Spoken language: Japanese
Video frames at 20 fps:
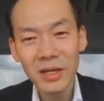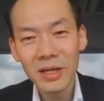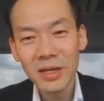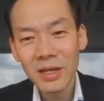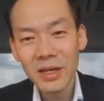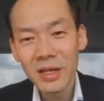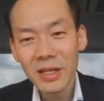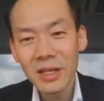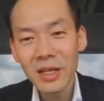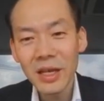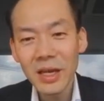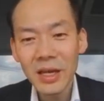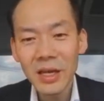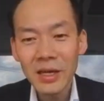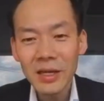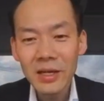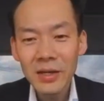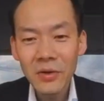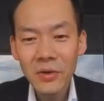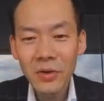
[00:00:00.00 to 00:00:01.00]

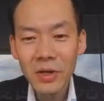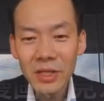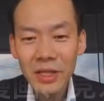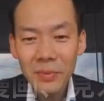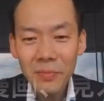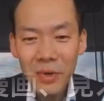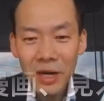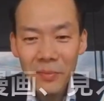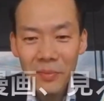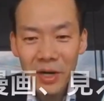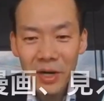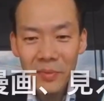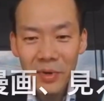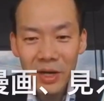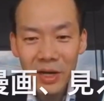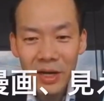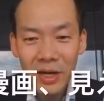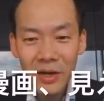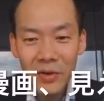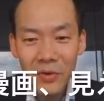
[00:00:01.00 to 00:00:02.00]
でここにねパラパラ漫
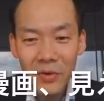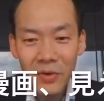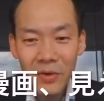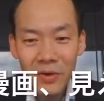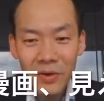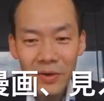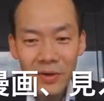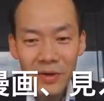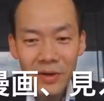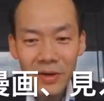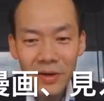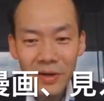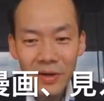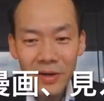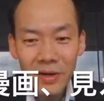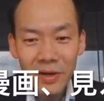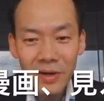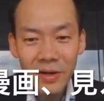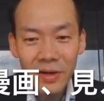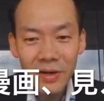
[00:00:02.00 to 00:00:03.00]
画がこ
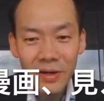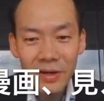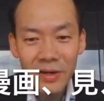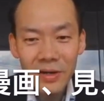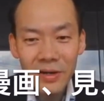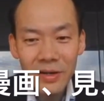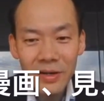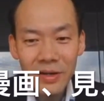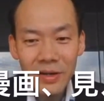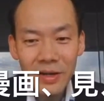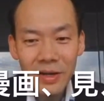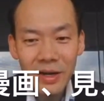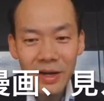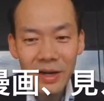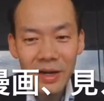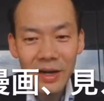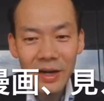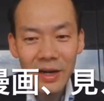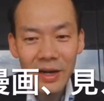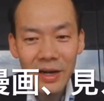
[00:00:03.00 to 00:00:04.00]

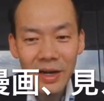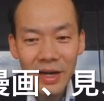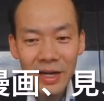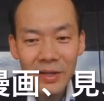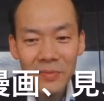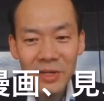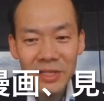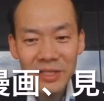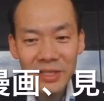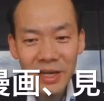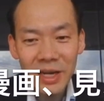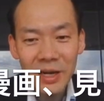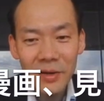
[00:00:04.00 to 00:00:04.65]
うありますが、はい、